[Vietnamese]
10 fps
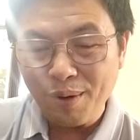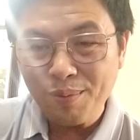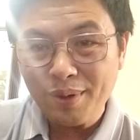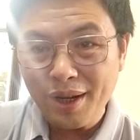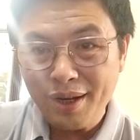
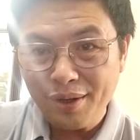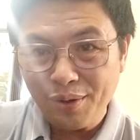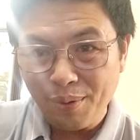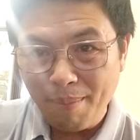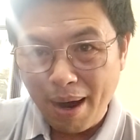thông tin
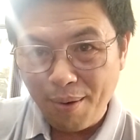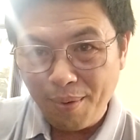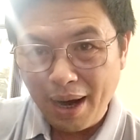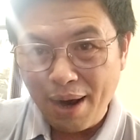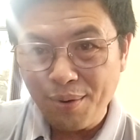rồi báo
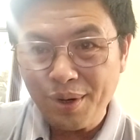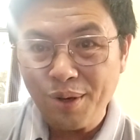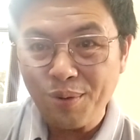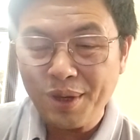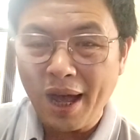cáo
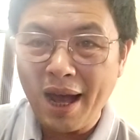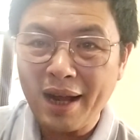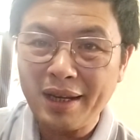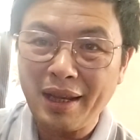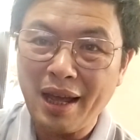điều
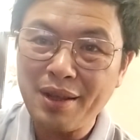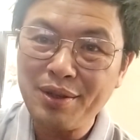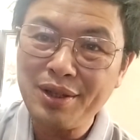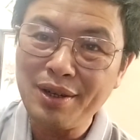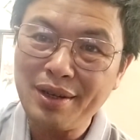tra thì
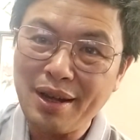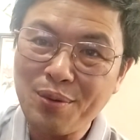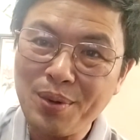anh sơn đã